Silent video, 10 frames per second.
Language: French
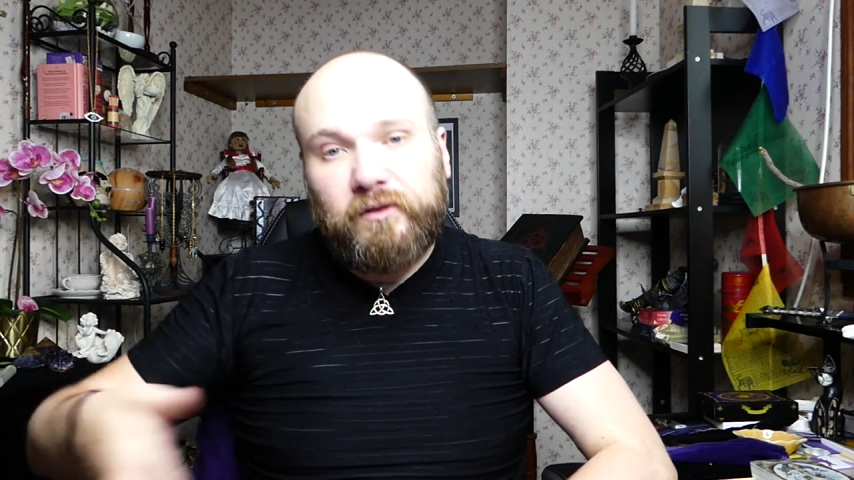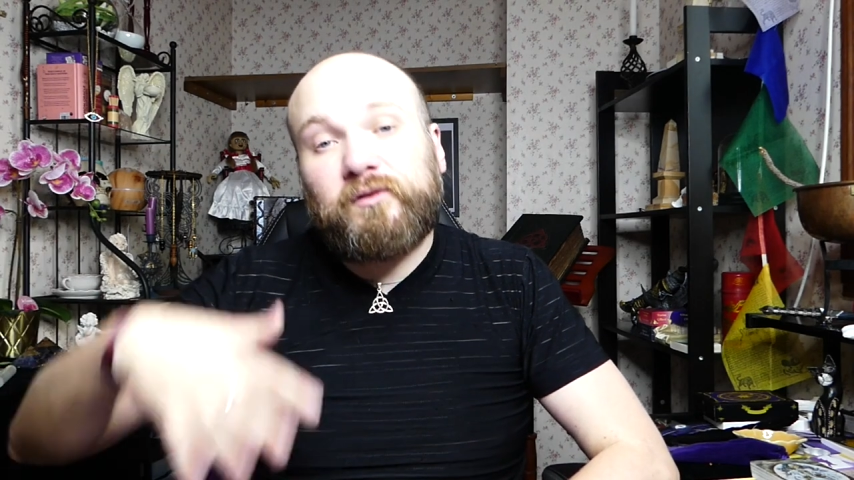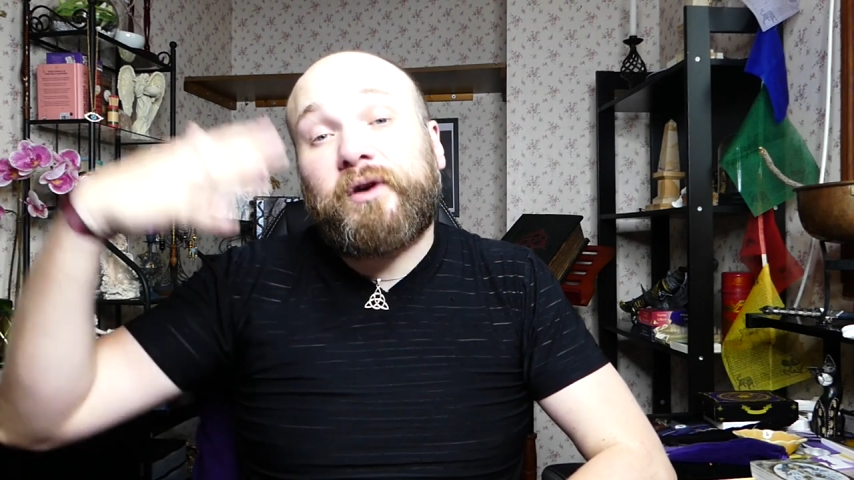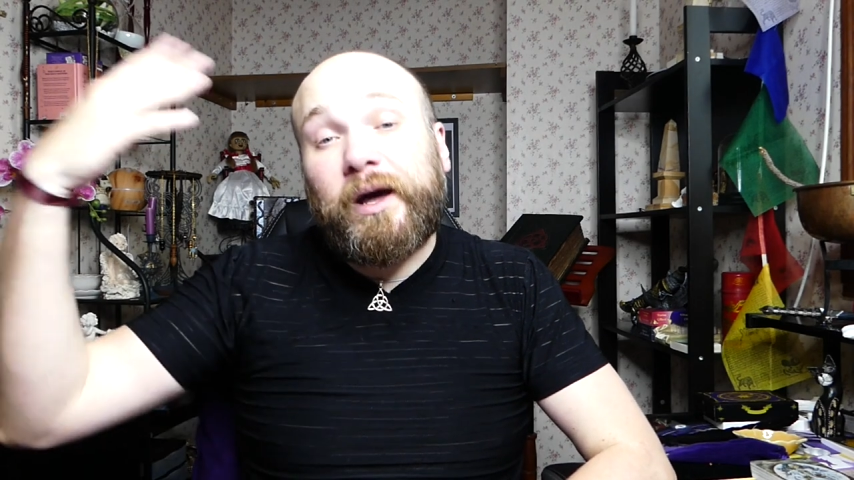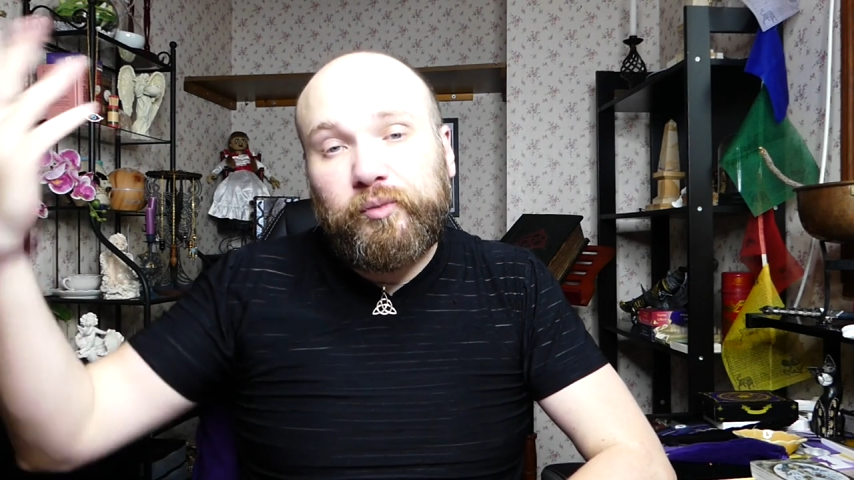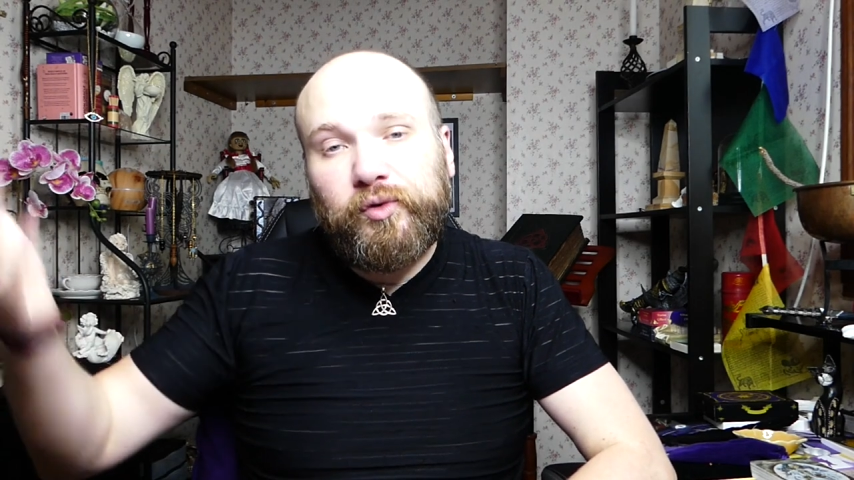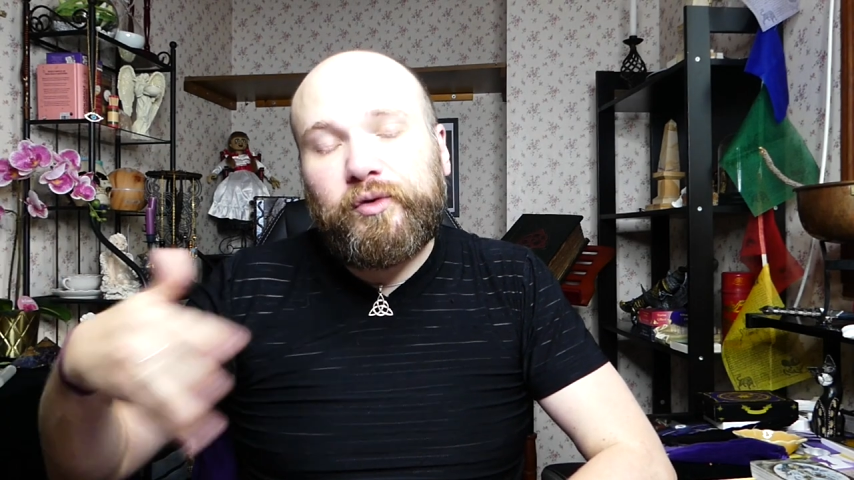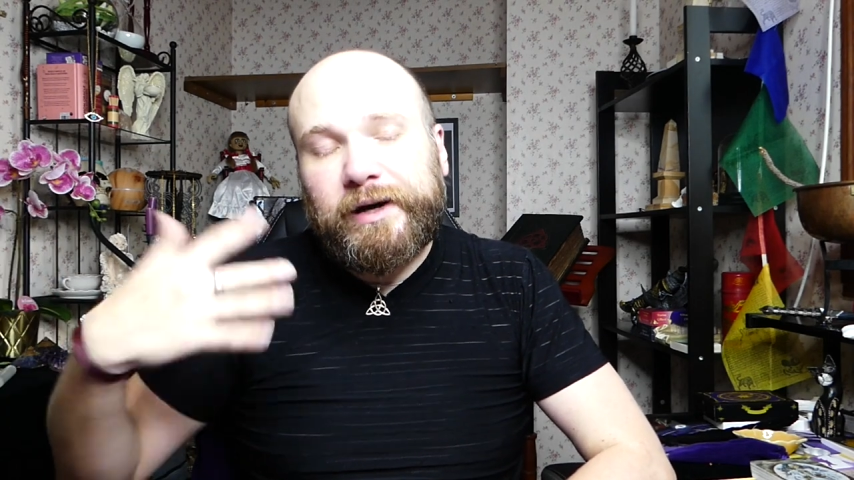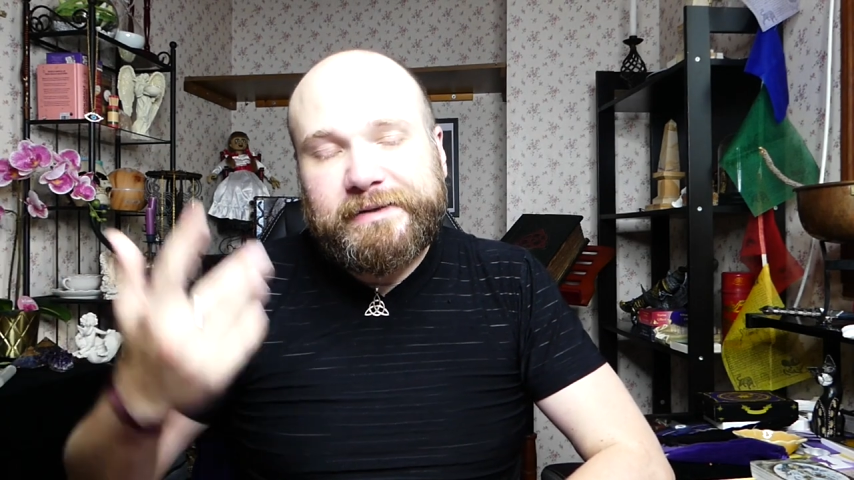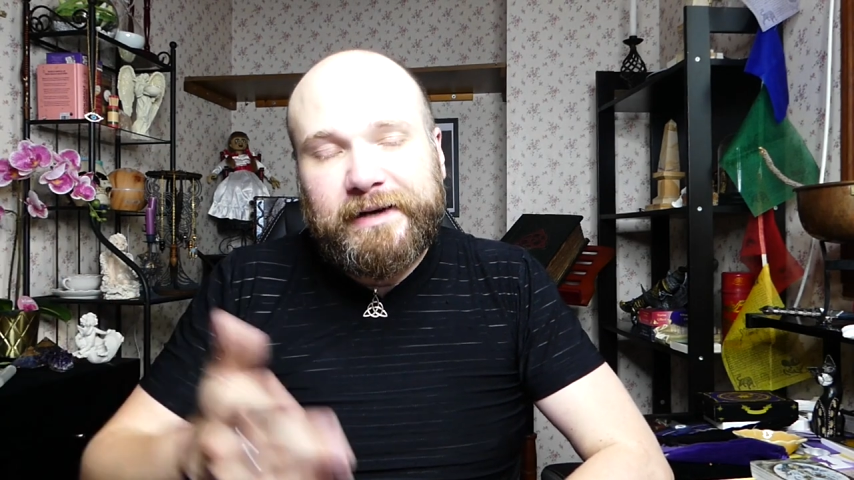on aurait
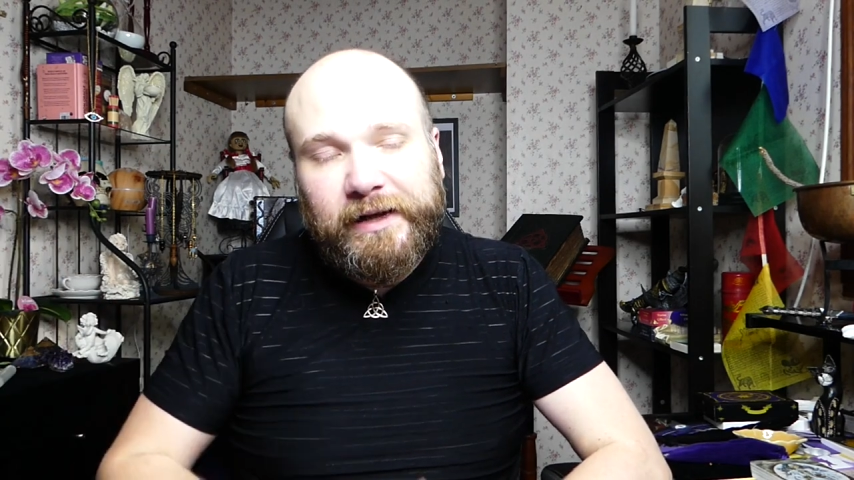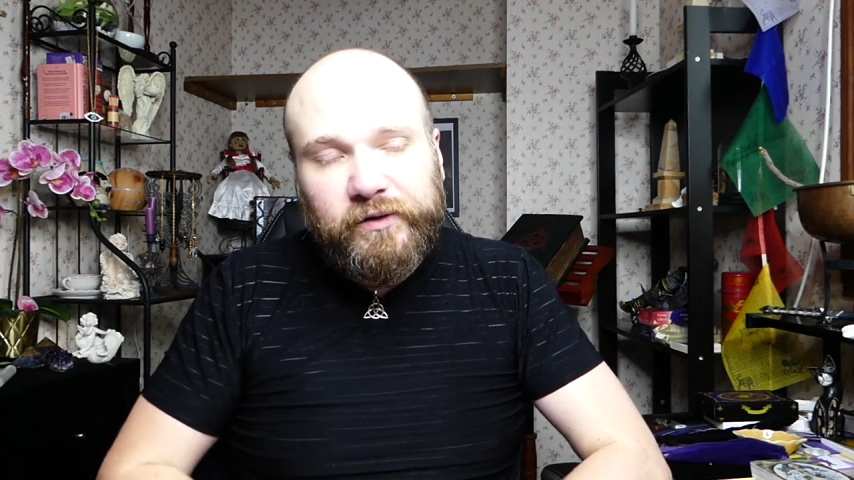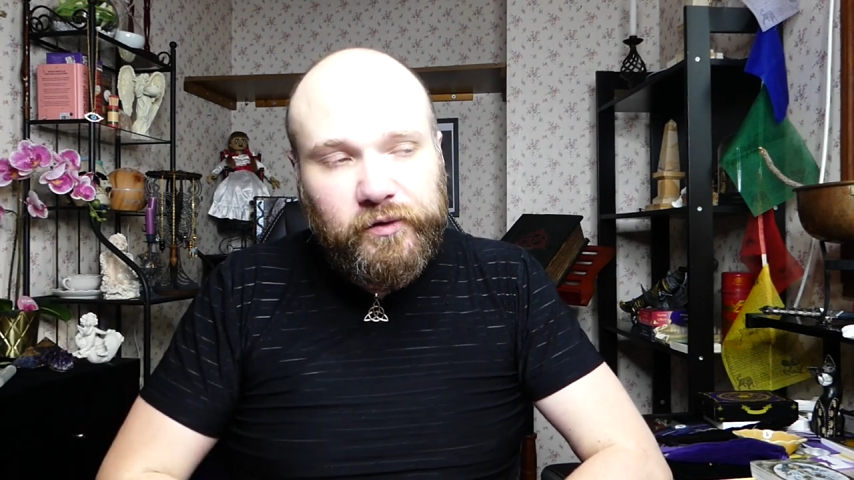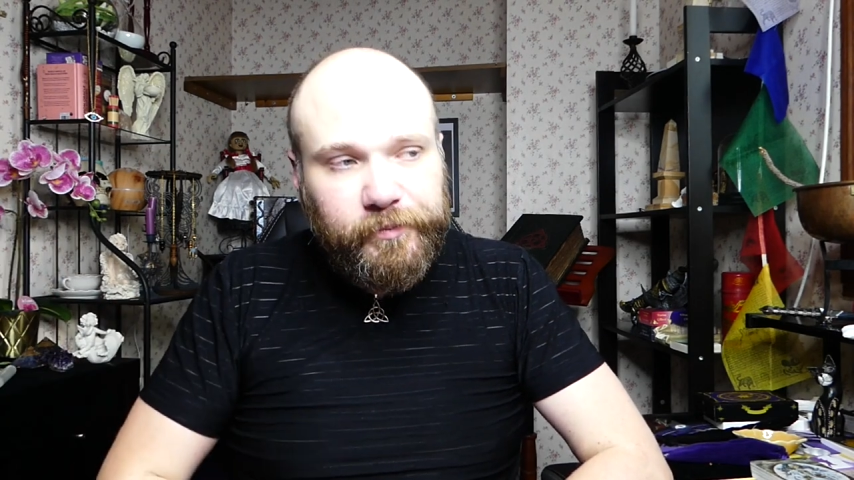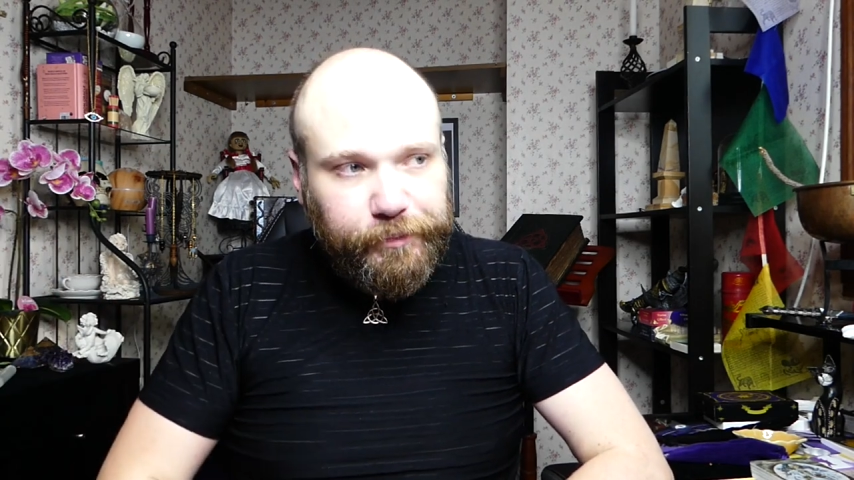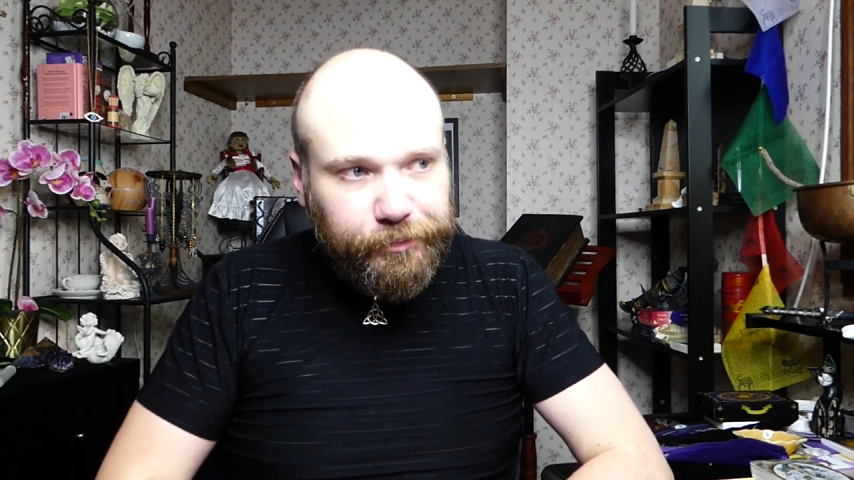beaucoup à dire là-dessus